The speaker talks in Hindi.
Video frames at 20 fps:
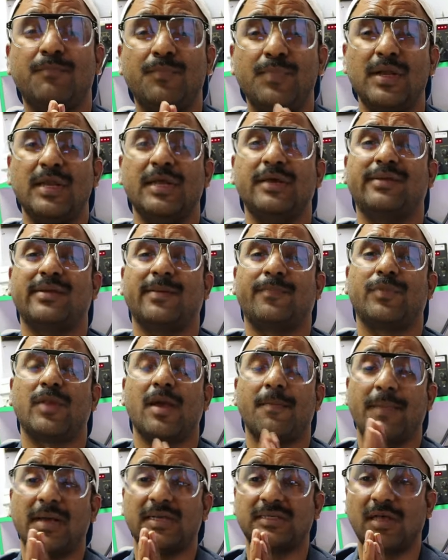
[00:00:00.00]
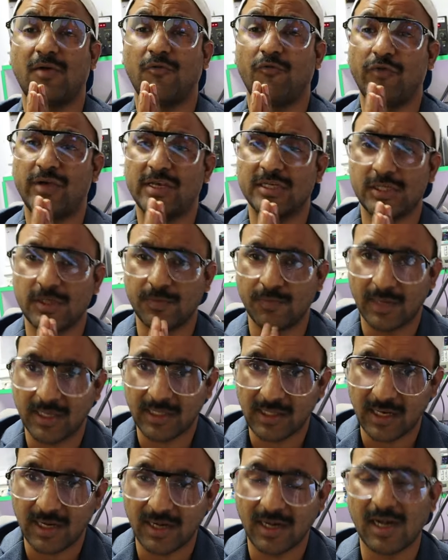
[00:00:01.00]
प्लीज़ अपना पैसा वेस्ट
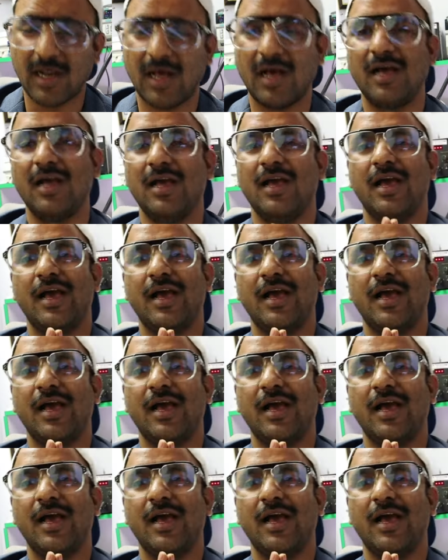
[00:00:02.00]
मत करना